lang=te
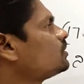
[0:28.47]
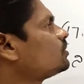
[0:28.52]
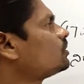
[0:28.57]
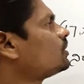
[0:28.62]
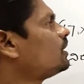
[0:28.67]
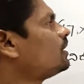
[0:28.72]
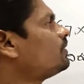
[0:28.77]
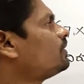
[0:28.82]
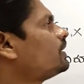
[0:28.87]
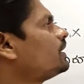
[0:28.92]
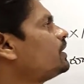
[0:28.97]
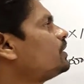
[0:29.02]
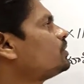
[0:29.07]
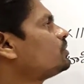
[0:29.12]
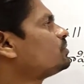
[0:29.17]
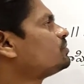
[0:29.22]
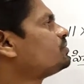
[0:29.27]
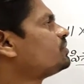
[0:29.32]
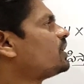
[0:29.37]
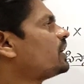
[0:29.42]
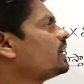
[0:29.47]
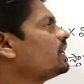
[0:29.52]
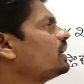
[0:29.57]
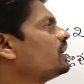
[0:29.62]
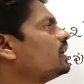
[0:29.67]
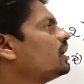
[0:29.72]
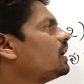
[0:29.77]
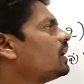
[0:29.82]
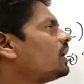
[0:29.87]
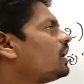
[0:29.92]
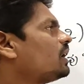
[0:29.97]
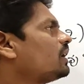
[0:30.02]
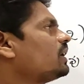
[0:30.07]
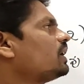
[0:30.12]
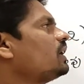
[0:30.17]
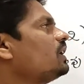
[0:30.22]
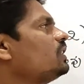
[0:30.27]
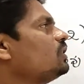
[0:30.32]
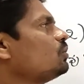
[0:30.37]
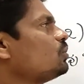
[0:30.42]
ఇంటూ లెవెన్ ఇంటూ ఫైవ్
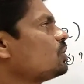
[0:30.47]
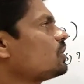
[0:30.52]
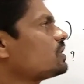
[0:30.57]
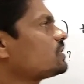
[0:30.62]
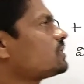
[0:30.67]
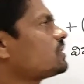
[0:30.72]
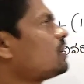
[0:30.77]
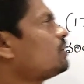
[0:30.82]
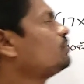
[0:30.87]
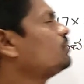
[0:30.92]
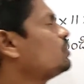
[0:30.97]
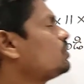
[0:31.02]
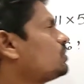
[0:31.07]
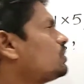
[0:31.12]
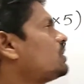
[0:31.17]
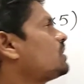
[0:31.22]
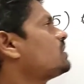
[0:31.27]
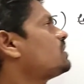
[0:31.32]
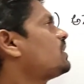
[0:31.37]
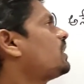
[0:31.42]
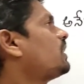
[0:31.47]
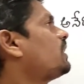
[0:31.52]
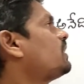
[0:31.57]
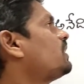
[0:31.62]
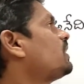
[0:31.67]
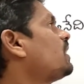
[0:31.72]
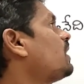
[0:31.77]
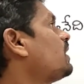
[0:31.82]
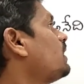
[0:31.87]
అనేది ఒక సంయుక్త సంఖ్య